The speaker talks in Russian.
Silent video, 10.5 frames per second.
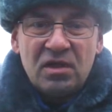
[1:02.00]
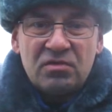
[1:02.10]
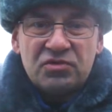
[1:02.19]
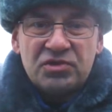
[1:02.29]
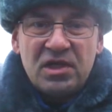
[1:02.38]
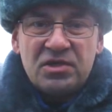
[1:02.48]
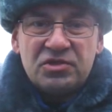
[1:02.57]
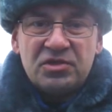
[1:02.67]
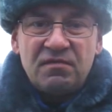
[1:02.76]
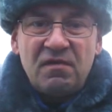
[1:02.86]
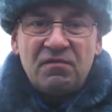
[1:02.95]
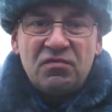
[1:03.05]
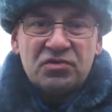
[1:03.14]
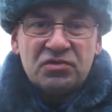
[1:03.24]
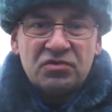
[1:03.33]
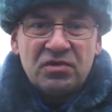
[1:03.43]
окружающего
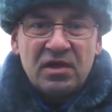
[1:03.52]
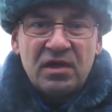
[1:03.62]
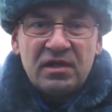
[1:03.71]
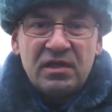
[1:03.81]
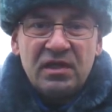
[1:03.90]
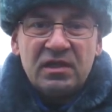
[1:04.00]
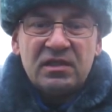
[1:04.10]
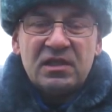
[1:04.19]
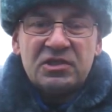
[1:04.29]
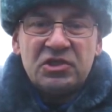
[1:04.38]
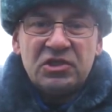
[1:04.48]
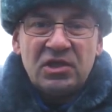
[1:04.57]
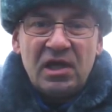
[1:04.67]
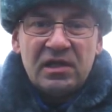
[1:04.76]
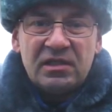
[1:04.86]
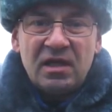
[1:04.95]
воздуха и
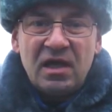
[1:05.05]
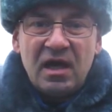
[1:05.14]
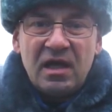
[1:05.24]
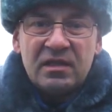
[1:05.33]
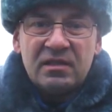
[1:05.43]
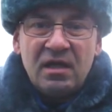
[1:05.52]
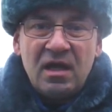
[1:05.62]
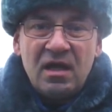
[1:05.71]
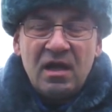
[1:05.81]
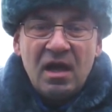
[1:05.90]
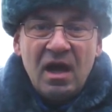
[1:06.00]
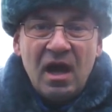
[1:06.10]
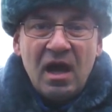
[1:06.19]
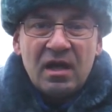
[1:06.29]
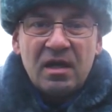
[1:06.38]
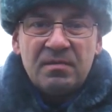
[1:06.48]
толщина льда одна,
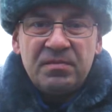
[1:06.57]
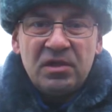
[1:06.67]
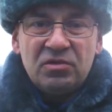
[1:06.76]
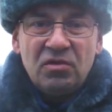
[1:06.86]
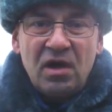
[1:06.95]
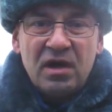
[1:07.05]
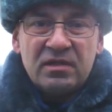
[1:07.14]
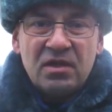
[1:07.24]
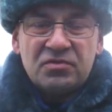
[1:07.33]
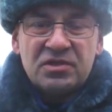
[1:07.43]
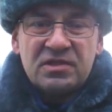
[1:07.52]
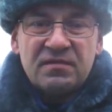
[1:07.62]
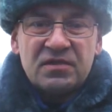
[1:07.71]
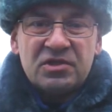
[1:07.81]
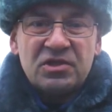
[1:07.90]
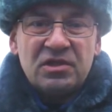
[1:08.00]
а к обеду она уже
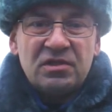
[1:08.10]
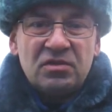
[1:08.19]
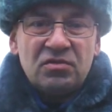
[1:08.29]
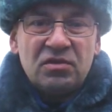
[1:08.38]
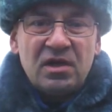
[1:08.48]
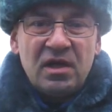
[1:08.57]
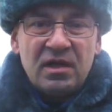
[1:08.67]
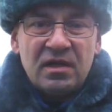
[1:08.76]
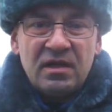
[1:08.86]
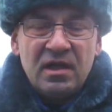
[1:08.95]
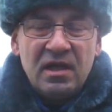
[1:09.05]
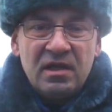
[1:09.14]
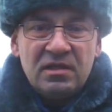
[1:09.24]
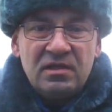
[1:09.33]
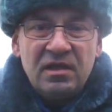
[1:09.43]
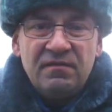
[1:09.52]
совершенно другая.
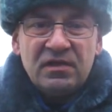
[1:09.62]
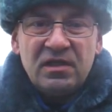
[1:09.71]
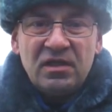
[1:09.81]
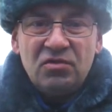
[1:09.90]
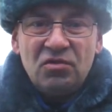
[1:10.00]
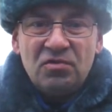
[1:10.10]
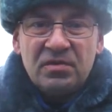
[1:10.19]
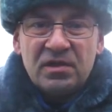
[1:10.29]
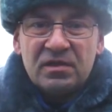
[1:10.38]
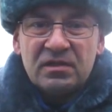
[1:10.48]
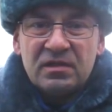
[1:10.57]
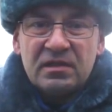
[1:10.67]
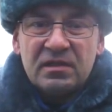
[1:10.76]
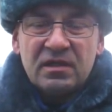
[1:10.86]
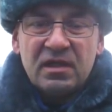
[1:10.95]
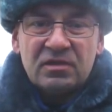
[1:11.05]
Те водоемы,
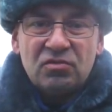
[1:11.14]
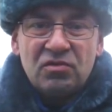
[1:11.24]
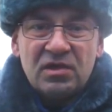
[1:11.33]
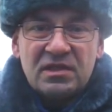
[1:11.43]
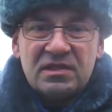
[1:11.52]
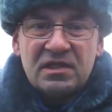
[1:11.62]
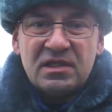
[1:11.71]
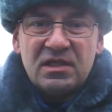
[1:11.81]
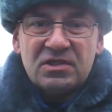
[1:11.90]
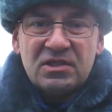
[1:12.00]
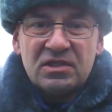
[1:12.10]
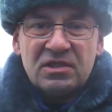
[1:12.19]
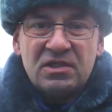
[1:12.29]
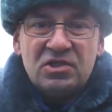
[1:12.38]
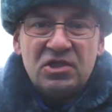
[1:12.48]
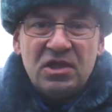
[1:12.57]
которые содержат
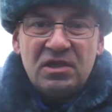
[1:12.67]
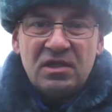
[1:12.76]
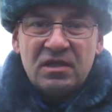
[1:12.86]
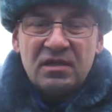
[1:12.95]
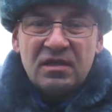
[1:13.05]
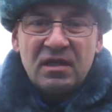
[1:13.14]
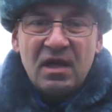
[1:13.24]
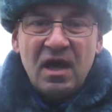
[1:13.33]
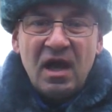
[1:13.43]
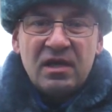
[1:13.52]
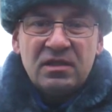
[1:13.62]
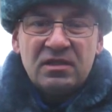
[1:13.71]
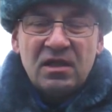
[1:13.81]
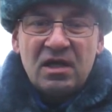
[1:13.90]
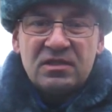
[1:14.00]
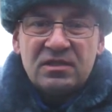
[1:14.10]
течение, они
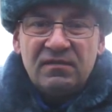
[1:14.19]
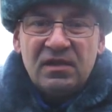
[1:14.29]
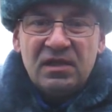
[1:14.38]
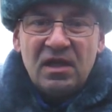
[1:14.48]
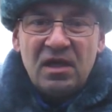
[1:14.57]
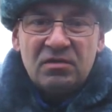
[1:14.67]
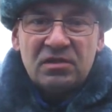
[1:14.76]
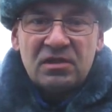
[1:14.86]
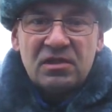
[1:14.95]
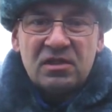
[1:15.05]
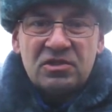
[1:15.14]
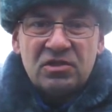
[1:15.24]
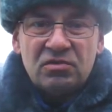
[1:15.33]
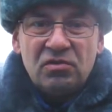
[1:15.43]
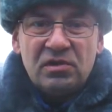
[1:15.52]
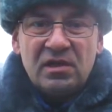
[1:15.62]
также влияют на
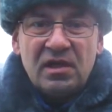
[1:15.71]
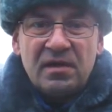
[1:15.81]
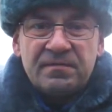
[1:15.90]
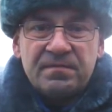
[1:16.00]
толщину льда.